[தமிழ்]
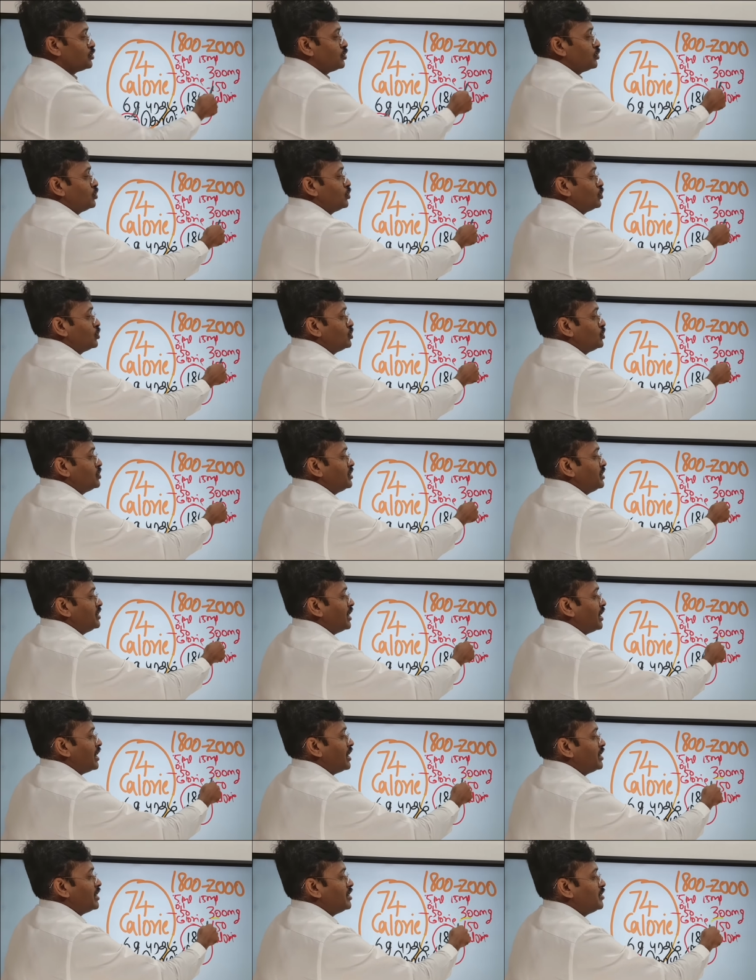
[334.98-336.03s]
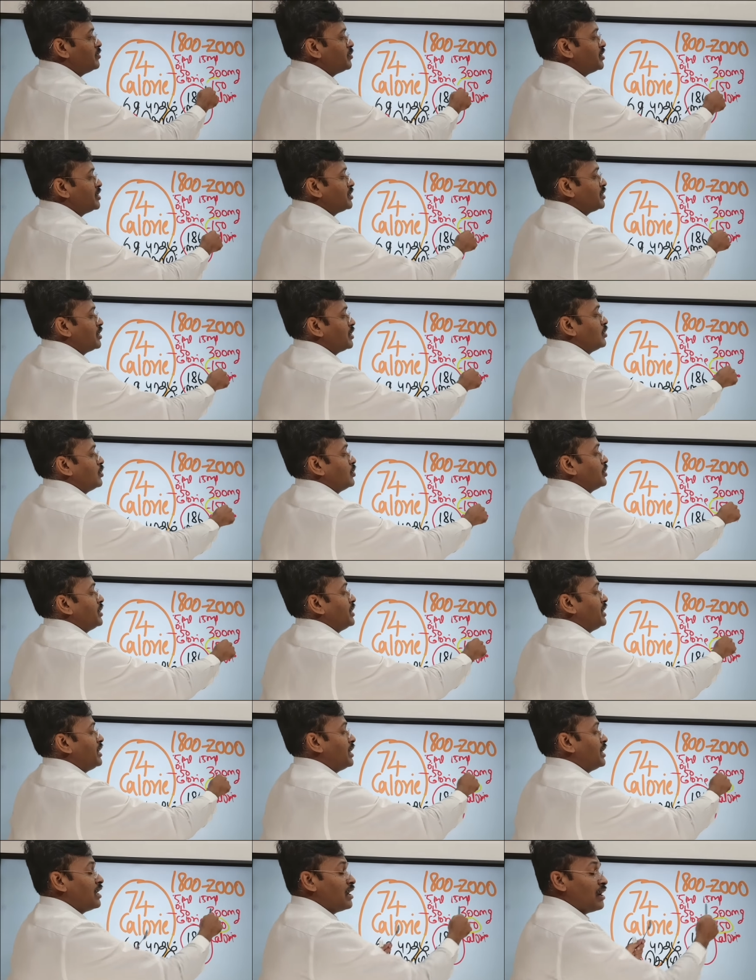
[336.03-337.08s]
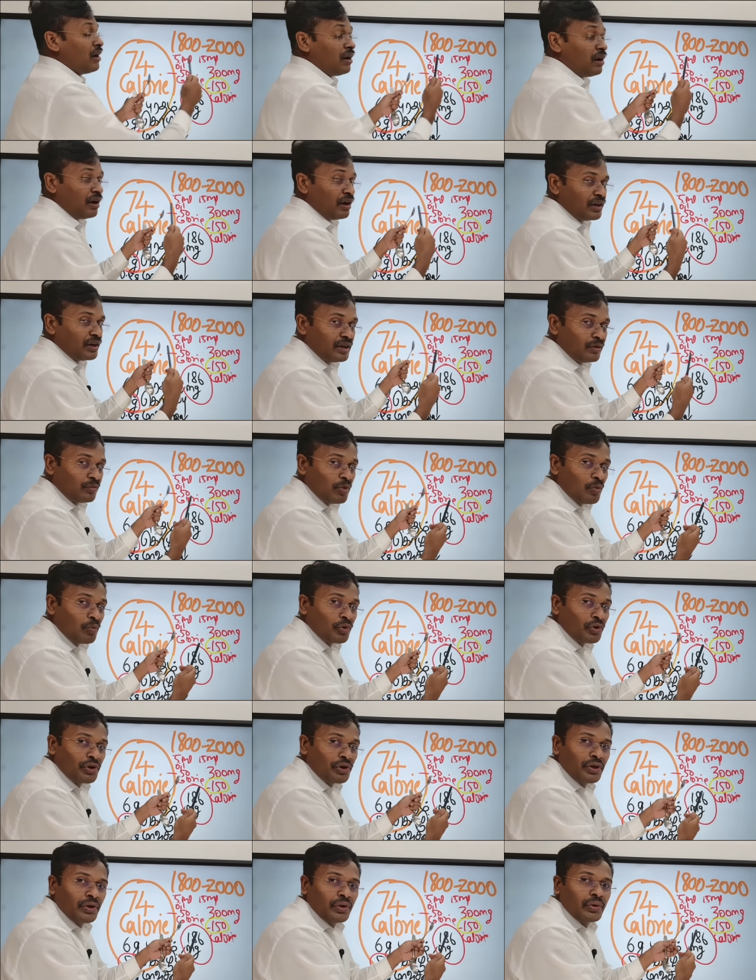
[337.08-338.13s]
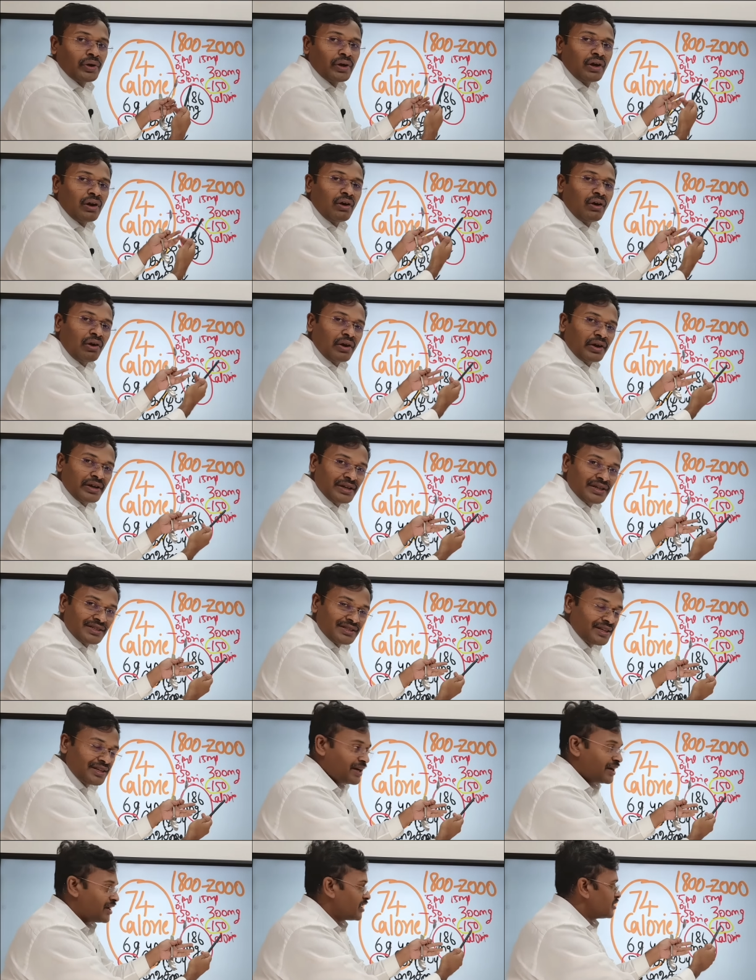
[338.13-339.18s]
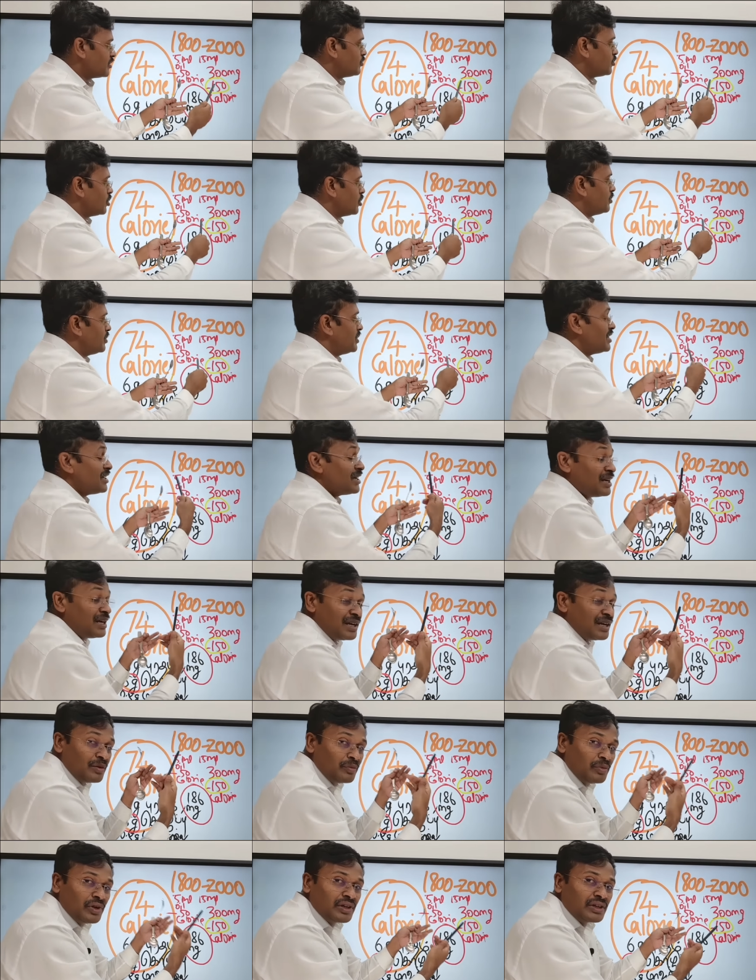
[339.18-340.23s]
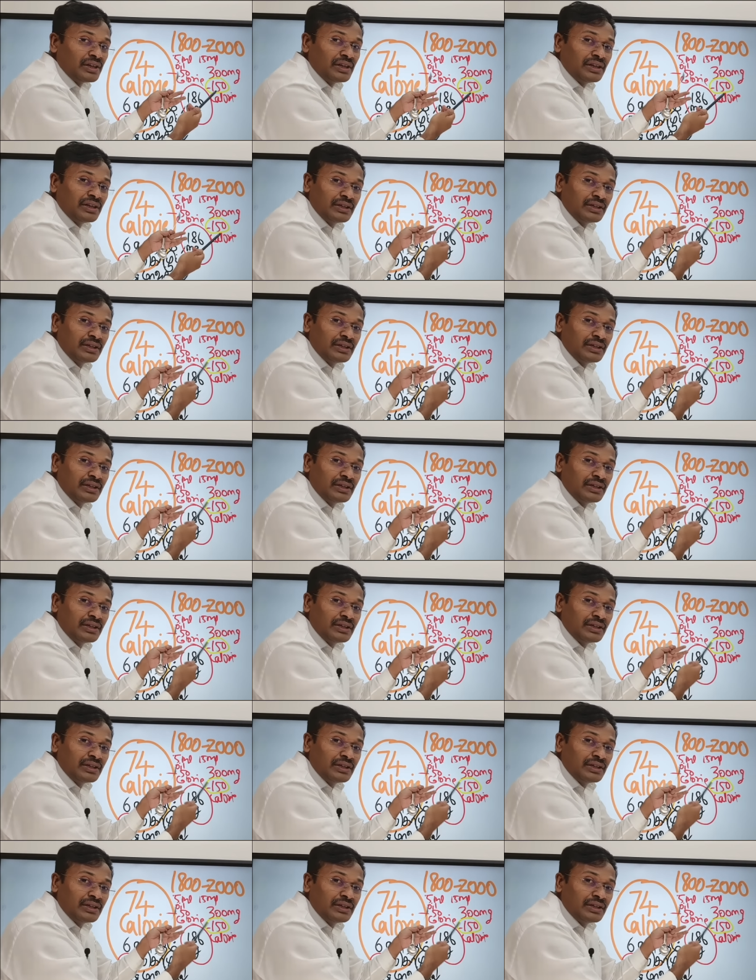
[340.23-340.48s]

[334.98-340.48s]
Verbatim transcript: ஸோ நூத்தி ஐம்பது கலோரி நம்ம முட்டையோட ஆயில் சேர்க்கறது மூலமா நம்மளுக்கு